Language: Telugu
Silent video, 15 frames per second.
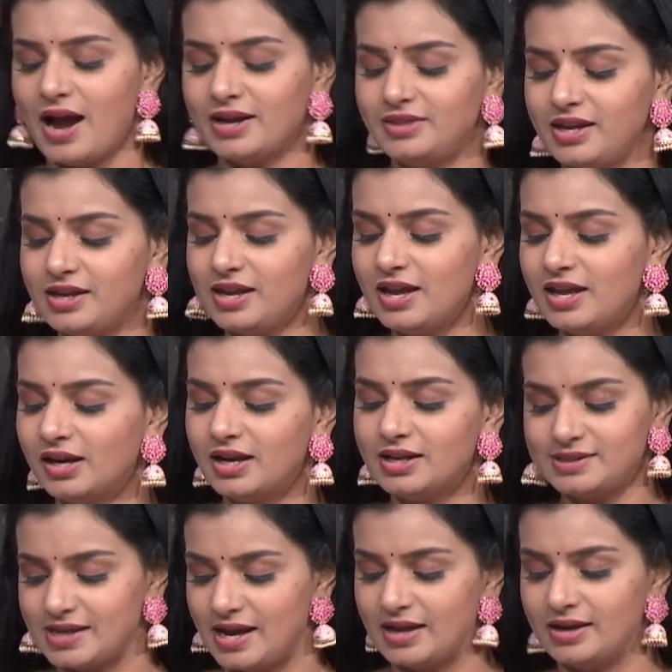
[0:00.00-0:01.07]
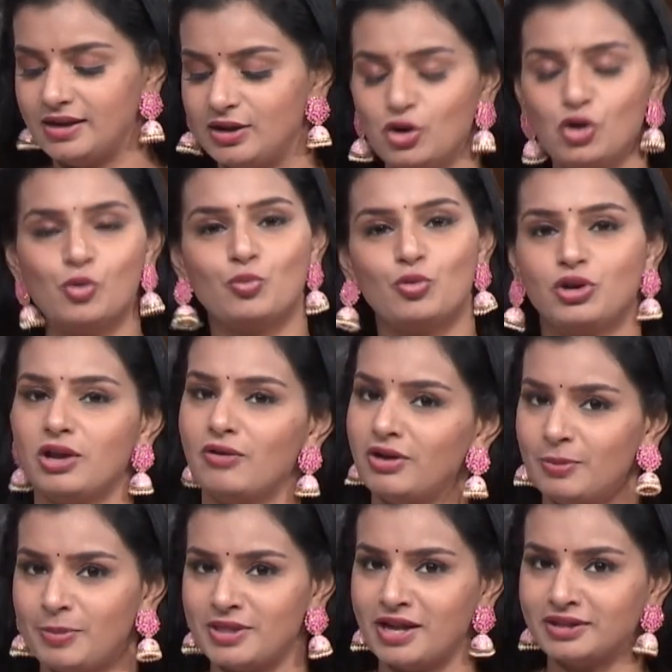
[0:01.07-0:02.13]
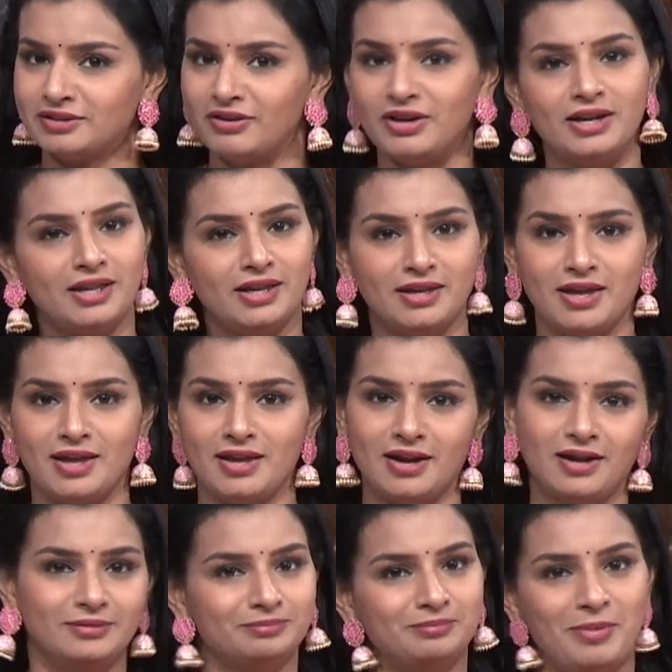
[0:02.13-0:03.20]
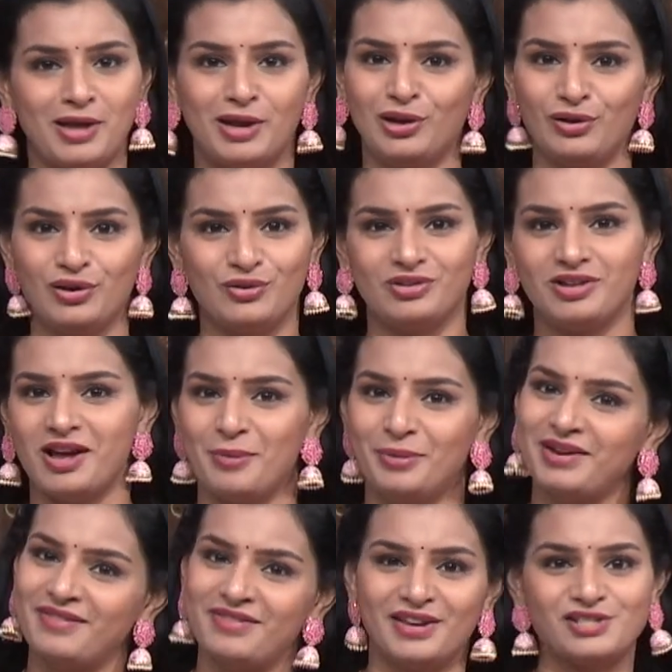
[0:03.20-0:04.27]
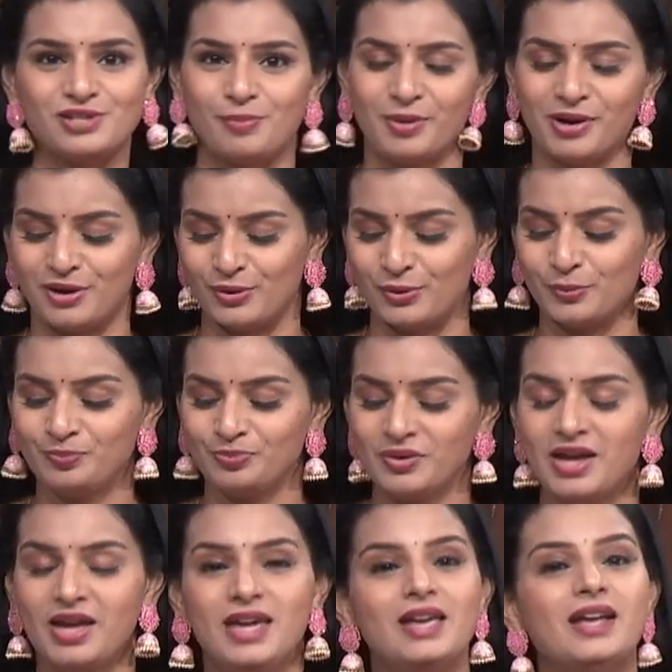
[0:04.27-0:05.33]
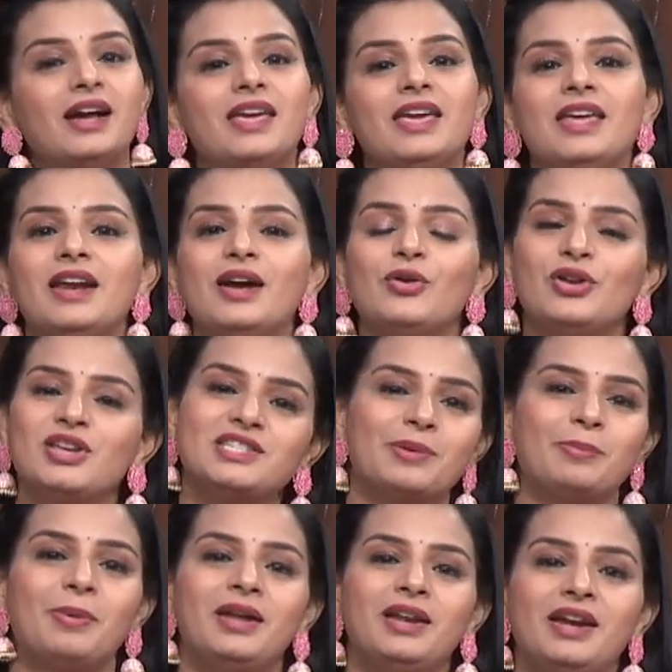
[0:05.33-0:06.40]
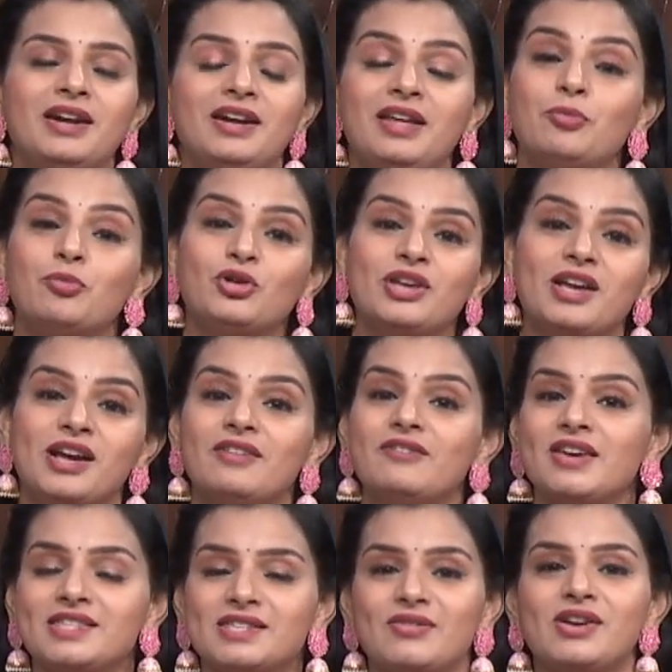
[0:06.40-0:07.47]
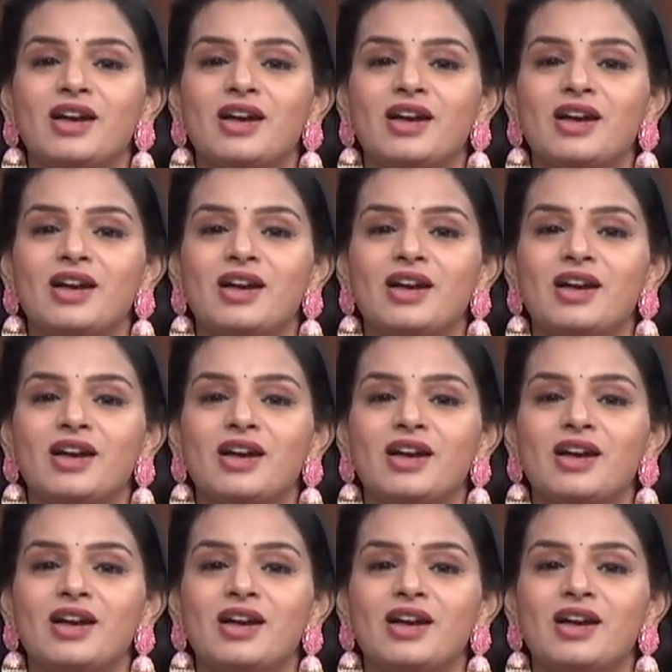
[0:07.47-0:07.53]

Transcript: అయితే కీరా లో ముఖ్యమైన పదార్థం ఏంటి కీరా పేరులోనే ఉంది కాబట్టి అందరు చెప్పగలరు ఇక కీరా గురించి చెప్పాలి అంటే ముఖ్యంగా వేసవి